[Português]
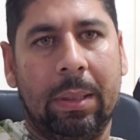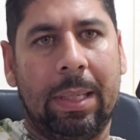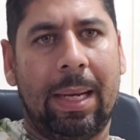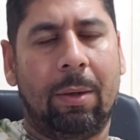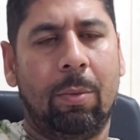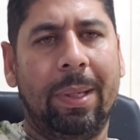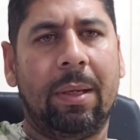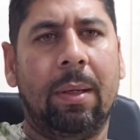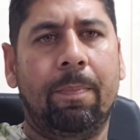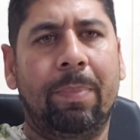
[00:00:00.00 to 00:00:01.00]
Cara, como é que
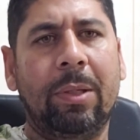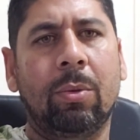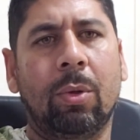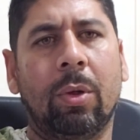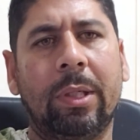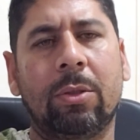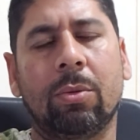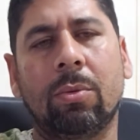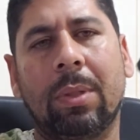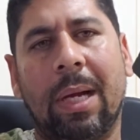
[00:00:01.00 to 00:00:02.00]
ele pendurou isso
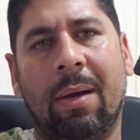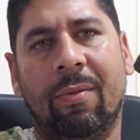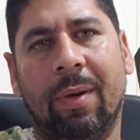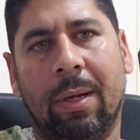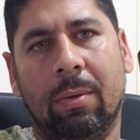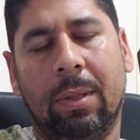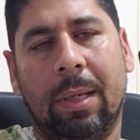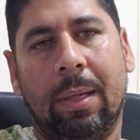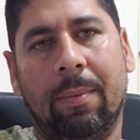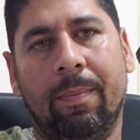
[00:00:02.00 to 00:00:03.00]
num cavalo,
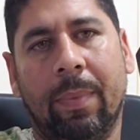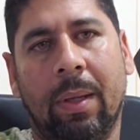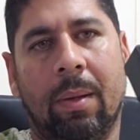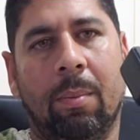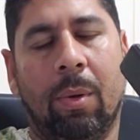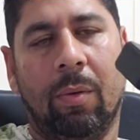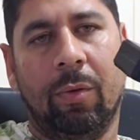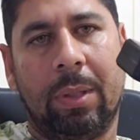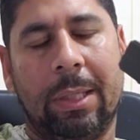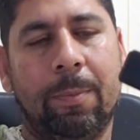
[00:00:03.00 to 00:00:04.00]
cara? Bom,
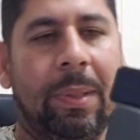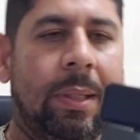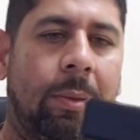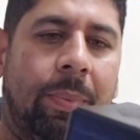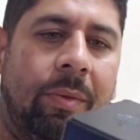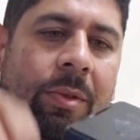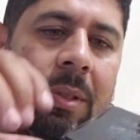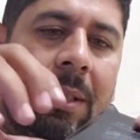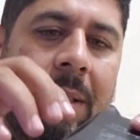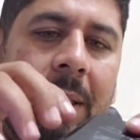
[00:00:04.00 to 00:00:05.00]
vou estar tá explicando para
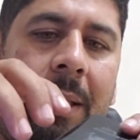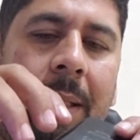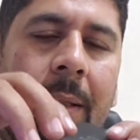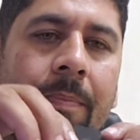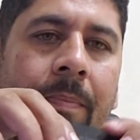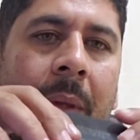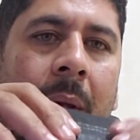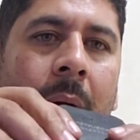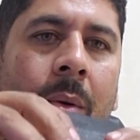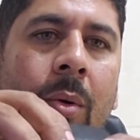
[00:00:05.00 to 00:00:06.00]
vocês. Ele
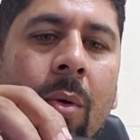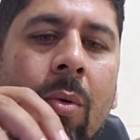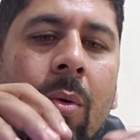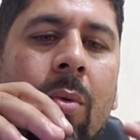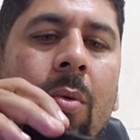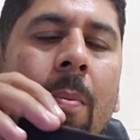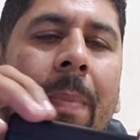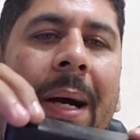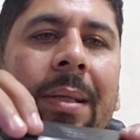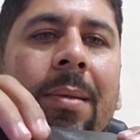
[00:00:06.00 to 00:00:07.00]
colocou num
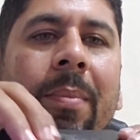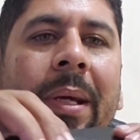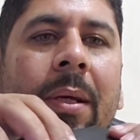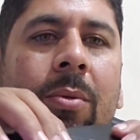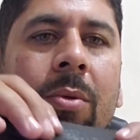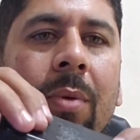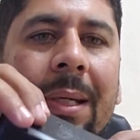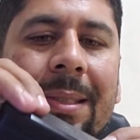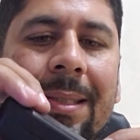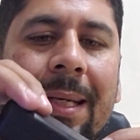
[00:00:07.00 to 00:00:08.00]
compartimento de uma
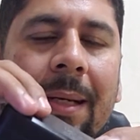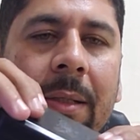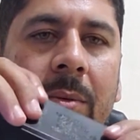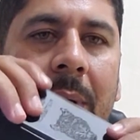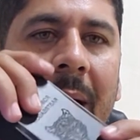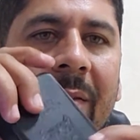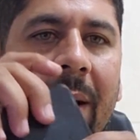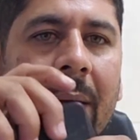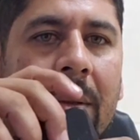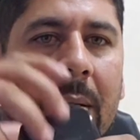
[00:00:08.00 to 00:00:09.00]
cela de um
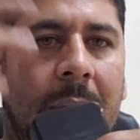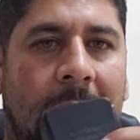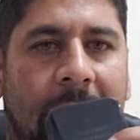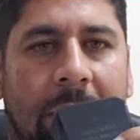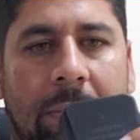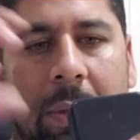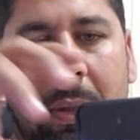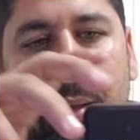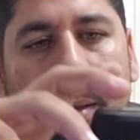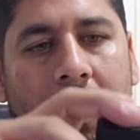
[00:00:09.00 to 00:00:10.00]
cavalo, que ele estava indo a,